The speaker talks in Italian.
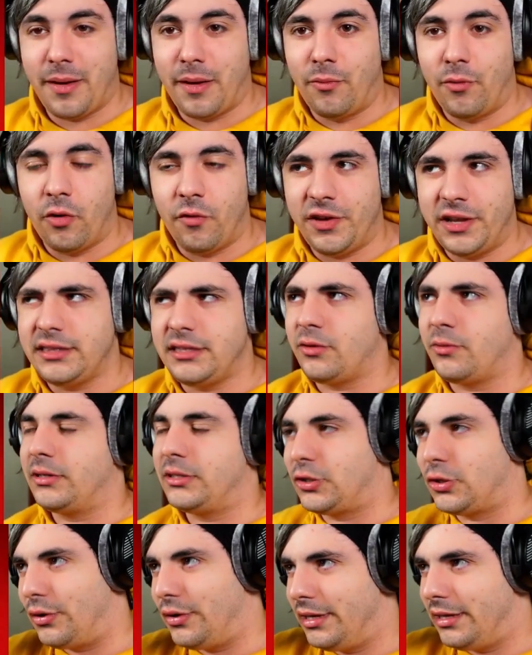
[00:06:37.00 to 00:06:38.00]
abbiamo
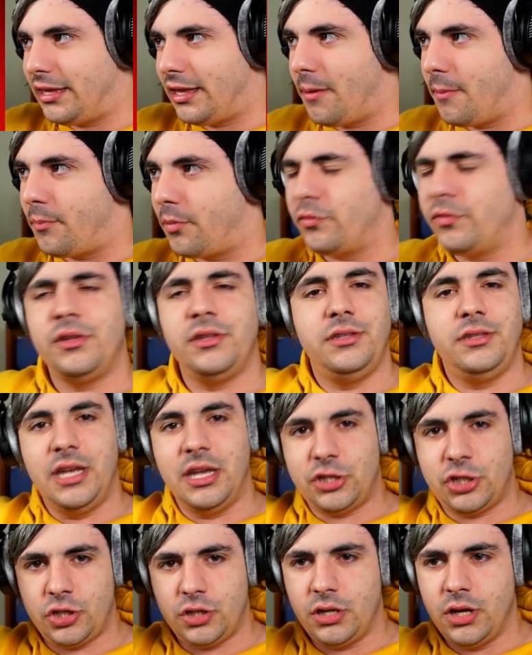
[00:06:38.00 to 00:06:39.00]
24 ore di tempo, quindi
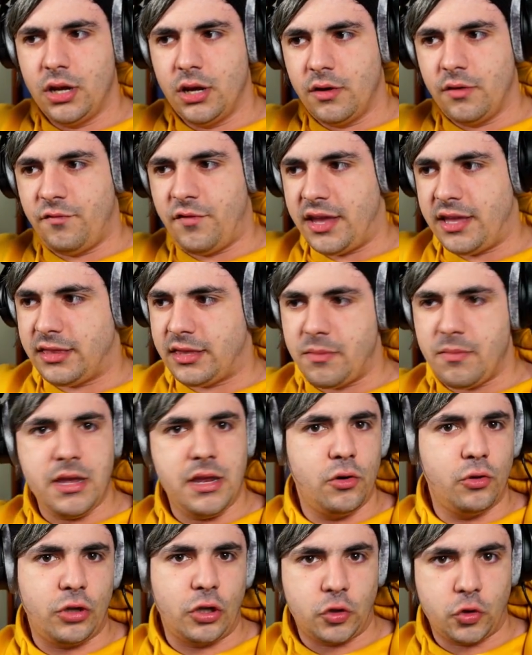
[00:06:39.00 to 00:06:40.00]
10, 20
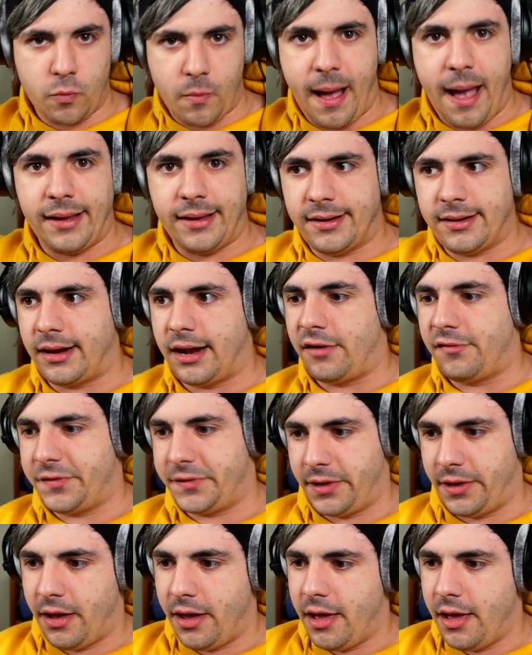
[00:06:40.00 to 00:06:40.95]
minuti su Minecraft.